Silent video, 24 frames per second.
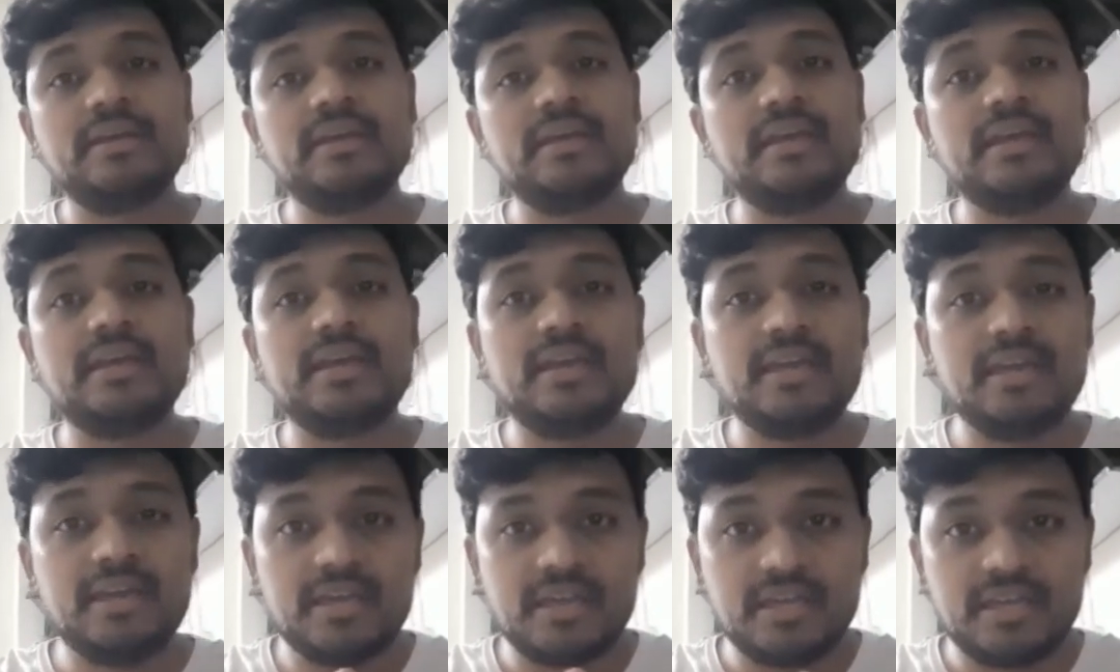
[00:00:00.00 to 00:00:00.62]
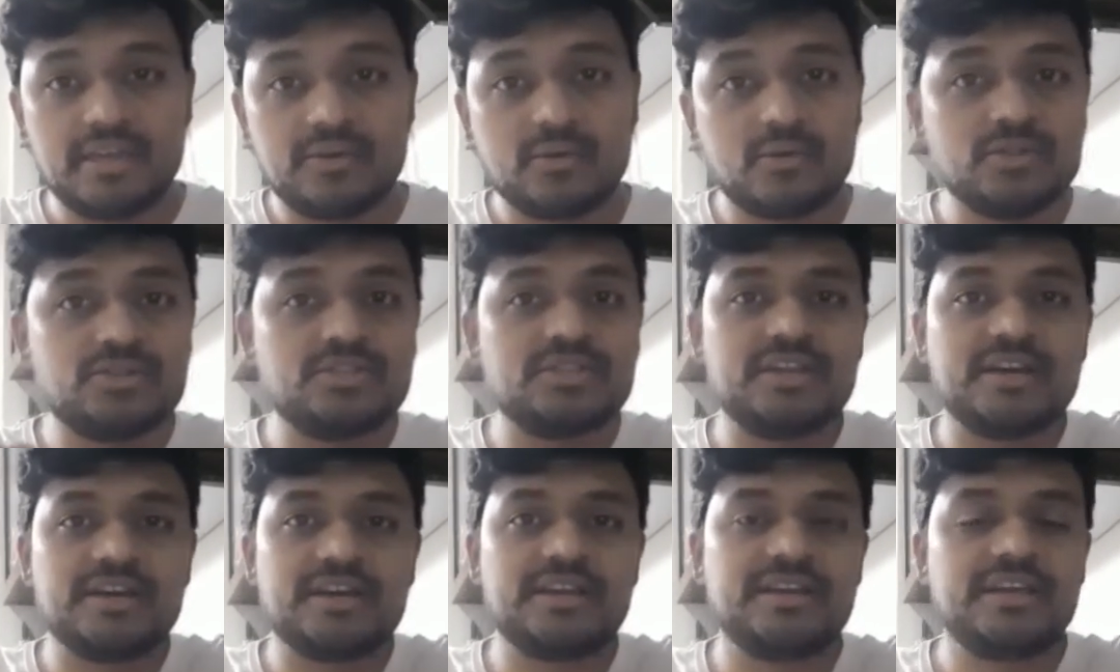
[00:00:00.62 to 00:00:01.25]
ఈ ఈ
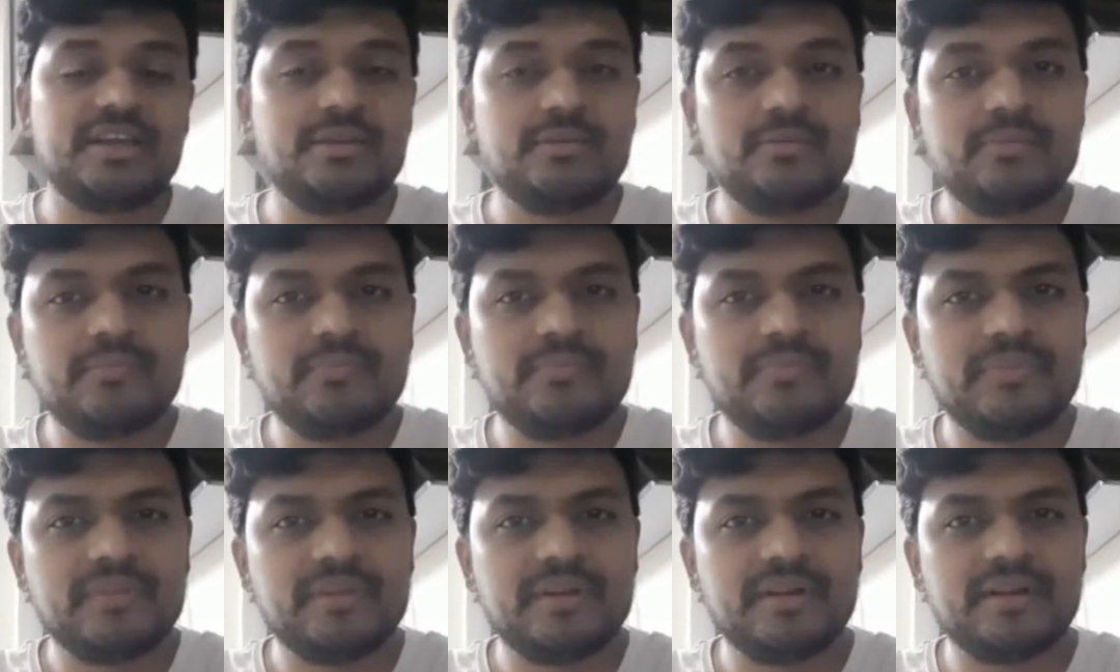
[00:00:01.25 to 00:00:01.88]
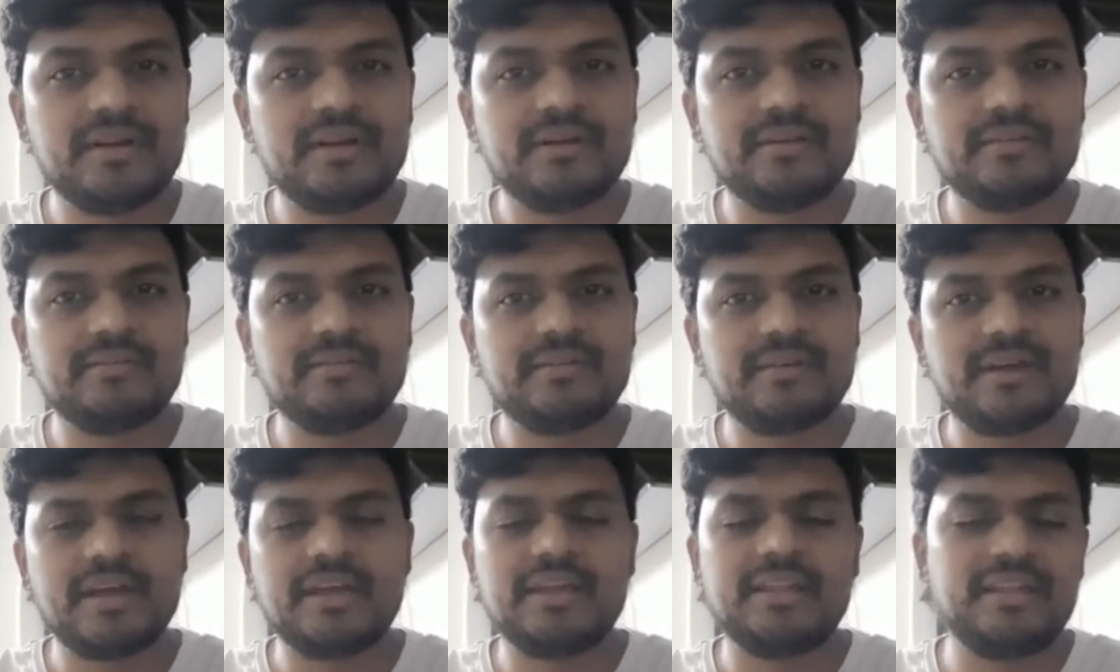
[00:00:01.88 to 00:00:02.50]
రోజున నేను
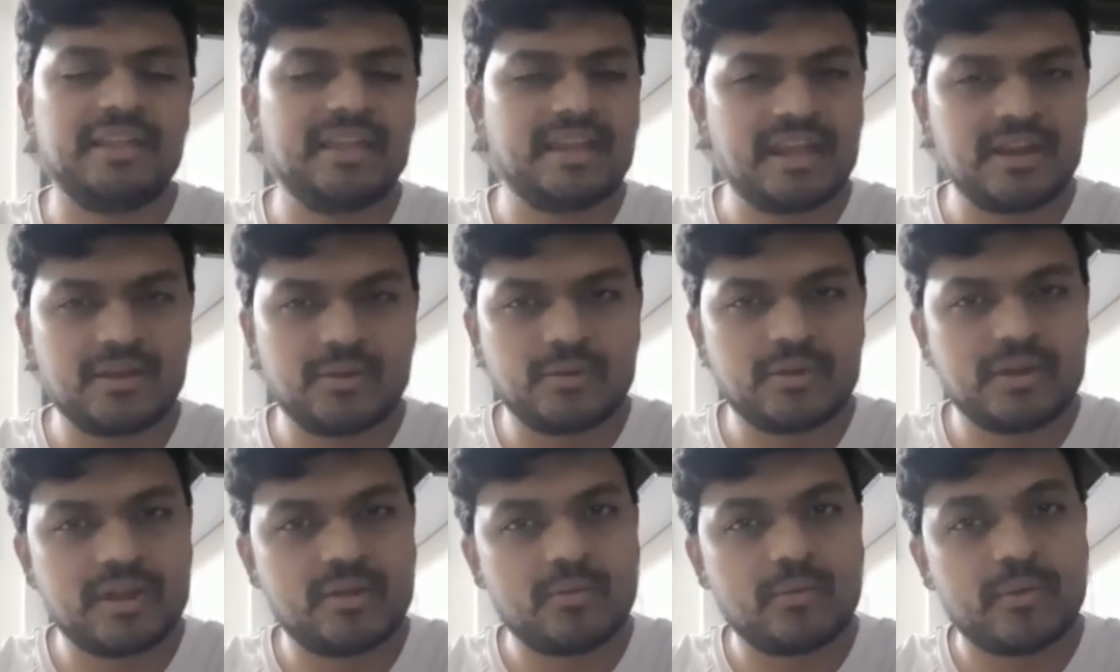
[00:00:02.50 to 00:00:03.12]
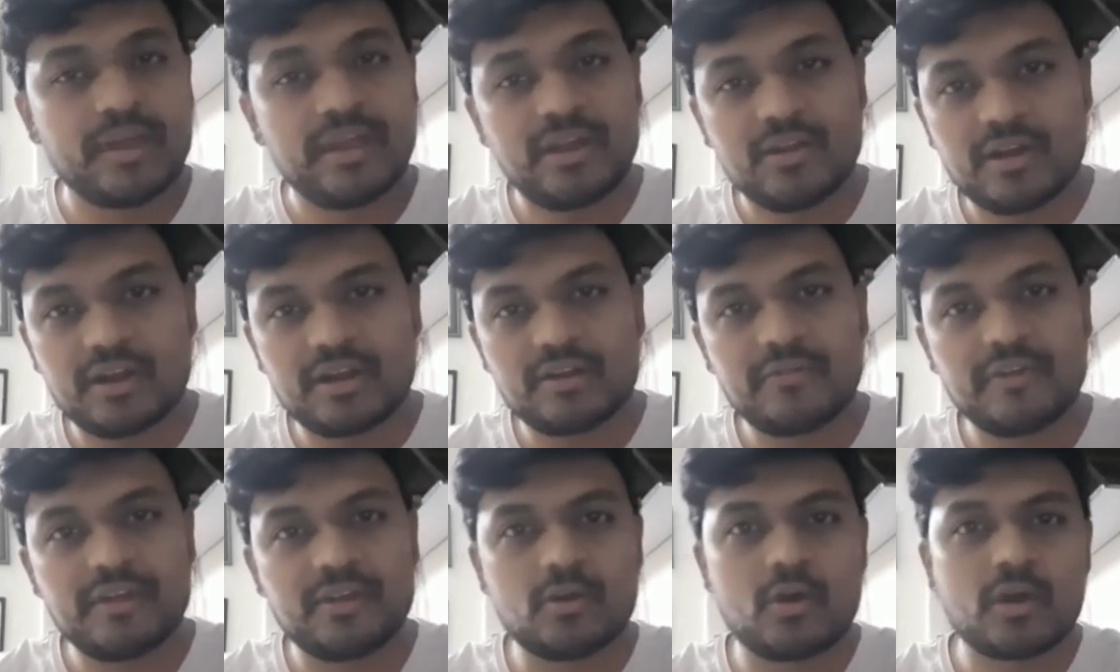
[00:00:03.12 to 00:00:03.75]
నేను అనుకున్నాను వై నాట్
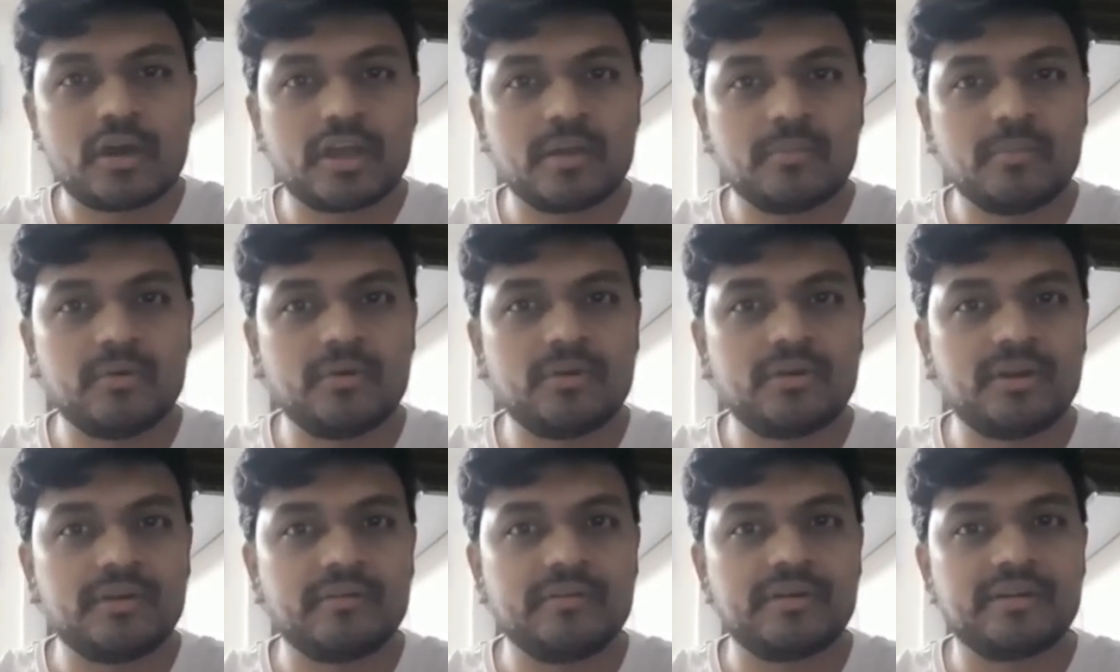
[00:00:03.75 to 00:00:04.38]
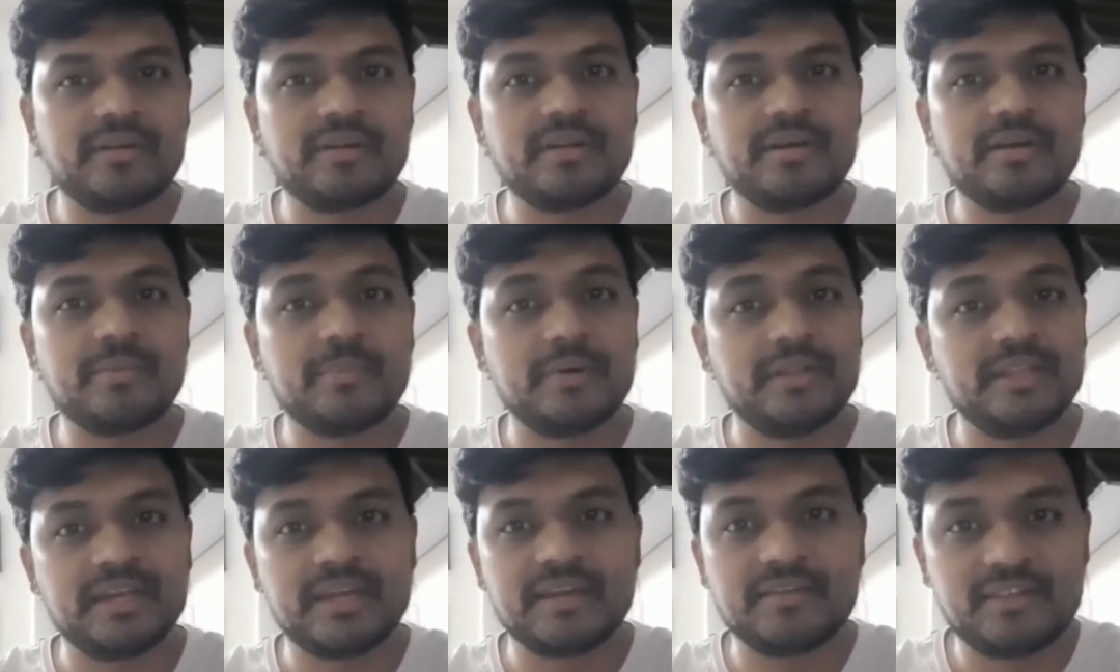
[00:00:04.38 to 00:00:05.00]
వీ టాక్ అబౌట్ అవర్
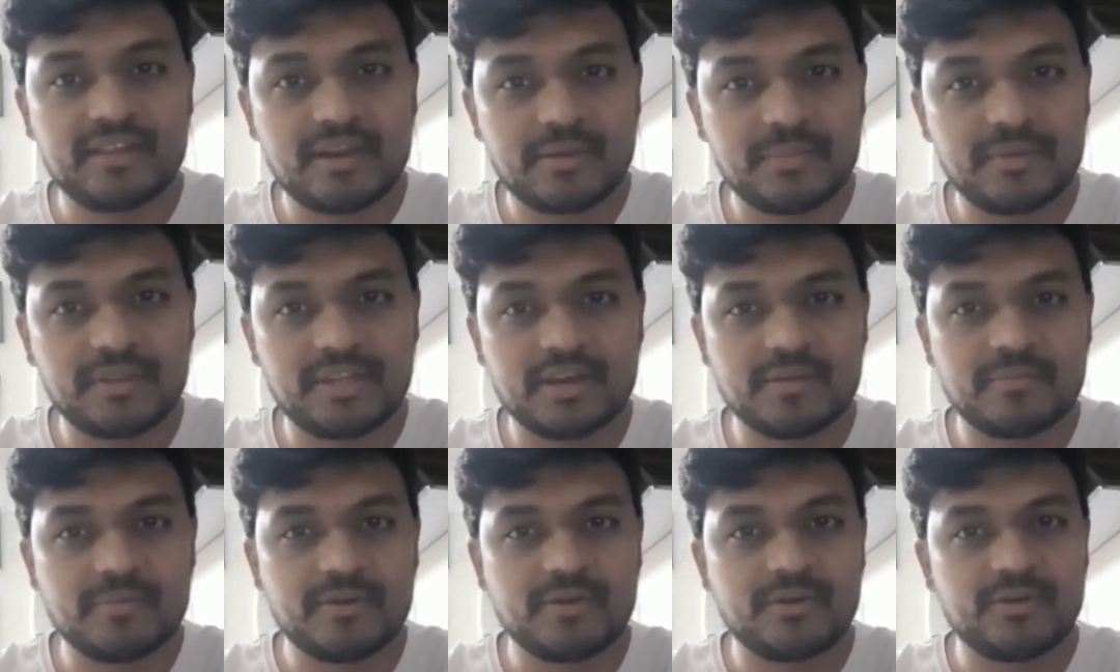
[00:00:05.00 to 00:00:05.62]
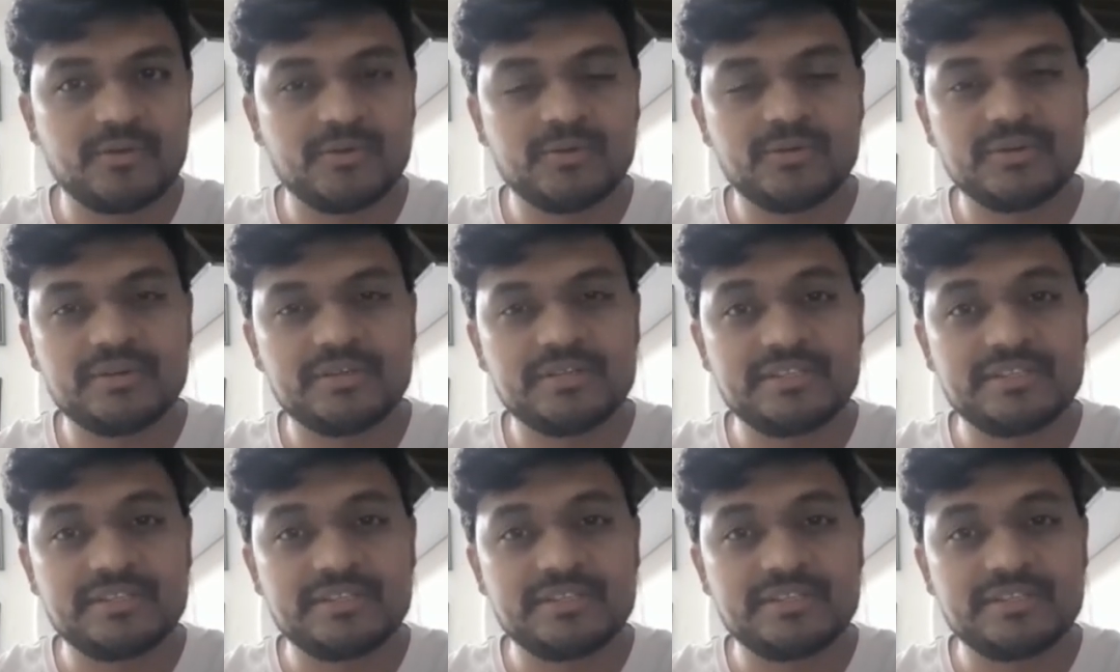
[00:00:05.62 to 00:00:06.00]
పదకవిత పితామహుడు